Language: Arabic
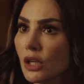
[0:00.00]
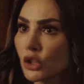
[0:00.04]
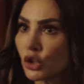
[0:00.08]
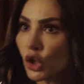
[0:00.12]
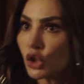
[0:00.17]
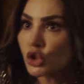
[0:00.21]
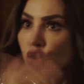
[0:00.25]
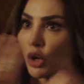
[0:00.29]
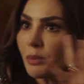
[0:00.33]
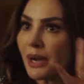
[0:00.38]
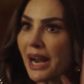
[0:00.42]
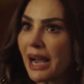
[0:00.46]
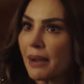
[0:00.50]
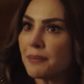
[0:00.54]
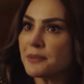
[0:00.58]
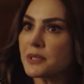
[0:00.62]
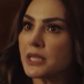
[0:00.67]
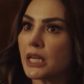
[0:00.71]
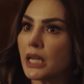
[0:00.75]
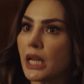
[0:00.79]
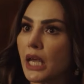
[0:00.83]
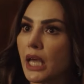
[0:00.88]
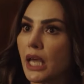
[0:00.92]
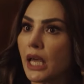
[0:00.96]
تقطم
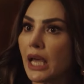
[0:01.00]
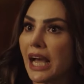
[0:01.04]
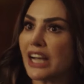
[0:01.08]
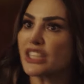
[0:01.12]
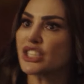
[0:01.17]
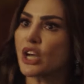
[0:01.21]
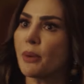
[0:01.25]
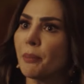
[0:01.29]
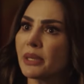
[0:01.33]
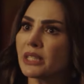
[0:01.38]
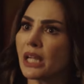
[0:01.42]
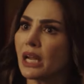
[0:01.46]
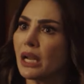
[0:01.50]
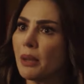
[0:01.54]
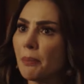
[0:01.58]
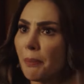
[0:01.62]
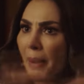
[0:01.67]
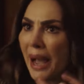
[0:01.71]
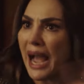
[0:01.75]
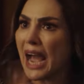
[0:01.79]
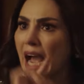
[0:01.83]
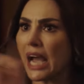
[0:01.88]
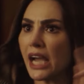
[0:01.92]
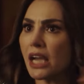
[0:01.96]
رقبتي ليه عشان بطالب
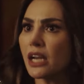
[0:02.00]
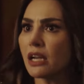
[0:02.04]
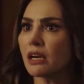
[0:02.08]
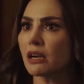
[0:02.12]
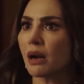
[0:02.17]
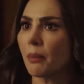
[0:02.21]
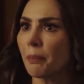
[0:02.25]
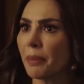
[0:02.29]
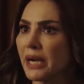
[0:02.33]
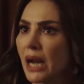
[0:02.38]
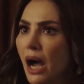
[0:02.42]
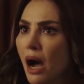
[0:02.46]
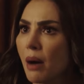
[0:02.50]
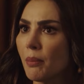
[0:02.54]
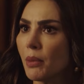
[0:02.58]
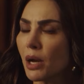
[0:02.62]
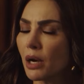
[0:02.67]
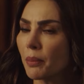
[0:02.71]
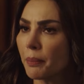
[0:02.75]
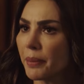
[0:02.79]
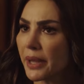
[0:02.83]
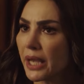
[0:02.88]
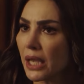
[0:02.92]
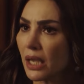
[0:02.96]
بحق اللي ربنا
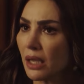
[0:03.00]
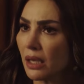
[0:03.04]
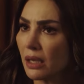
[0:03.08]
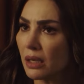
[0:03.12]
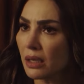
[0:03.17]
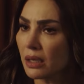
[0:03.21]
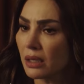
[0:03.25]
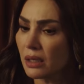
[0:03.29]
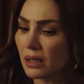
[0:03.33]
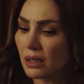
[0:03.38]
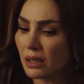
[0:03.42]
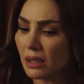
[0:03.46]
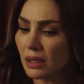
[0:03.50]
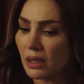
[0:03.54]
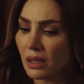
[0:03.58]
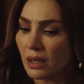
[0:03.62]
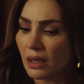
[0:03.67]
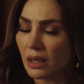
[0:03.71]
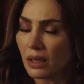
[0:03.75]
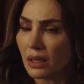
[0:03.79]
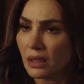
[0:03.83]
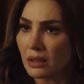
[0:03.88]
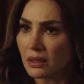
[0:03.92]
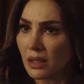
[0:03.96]
امر بيه
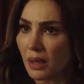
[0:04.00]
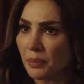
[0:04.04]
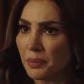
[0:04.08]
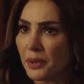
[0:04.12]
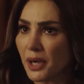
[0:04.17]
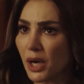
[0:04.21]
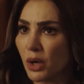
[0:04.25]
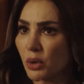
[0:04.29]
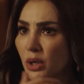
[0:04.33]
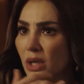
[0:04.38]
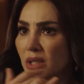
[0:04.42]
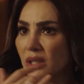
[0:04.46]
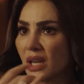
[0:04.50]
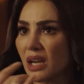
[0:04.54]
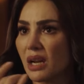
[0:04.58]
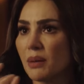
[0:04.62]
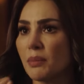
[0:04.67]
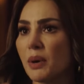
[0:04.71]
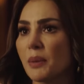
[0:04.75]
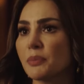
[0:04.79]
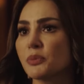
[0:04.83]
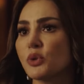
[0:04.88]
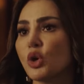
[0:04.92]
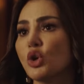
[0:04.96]
طب يا اخويا
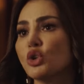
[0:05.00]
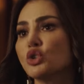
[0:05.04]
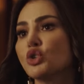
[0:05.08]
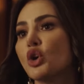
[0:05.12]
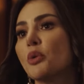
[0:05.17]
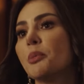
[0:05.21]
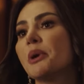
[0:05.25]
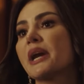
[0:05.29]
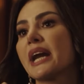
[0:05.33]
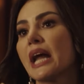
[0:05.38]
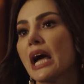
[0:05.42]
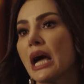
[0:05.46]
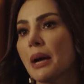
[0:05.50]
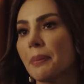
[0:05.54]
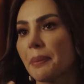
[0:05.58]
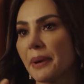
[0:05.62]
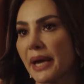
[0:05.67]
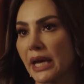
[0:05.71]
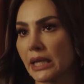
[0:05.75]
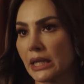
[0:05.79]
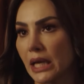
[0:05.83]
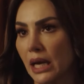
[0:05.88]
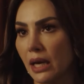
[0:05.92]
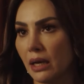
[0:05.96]
طالما بتقطم الرقاب
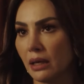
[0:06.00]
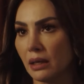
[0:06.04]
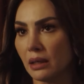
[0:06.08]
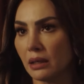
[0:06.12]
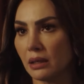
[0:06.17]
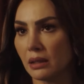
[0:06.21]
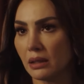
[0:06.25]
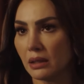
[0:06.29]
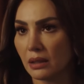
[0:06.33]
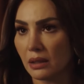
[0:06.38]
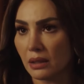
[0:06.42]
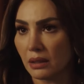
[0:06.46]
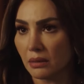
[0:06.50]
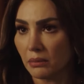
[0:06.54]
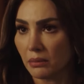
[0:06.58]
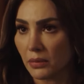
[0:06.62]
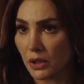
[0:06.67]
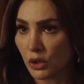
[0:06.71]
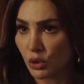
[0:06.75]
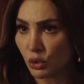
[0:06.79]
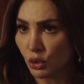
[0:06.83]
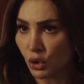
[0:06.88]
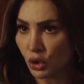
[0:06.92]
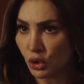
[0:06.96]
كده
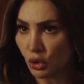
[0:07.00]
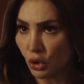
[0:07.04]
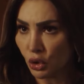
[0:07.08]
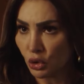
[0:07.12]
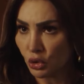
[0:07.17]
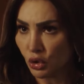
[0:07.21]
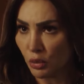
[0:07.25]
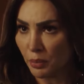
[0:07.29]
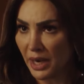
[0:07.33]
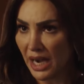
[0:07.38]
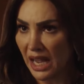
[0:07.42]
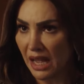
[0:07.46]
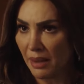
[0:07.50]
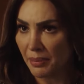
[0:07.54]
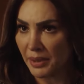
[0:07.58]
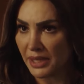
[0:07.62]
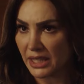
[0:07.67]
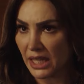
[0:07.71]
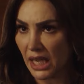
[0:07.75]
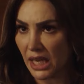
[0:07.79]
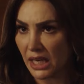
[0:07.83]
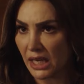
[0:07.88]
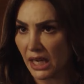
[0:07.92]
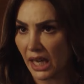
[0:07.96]
ما تروح تقطم
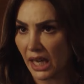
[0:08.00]
رقبة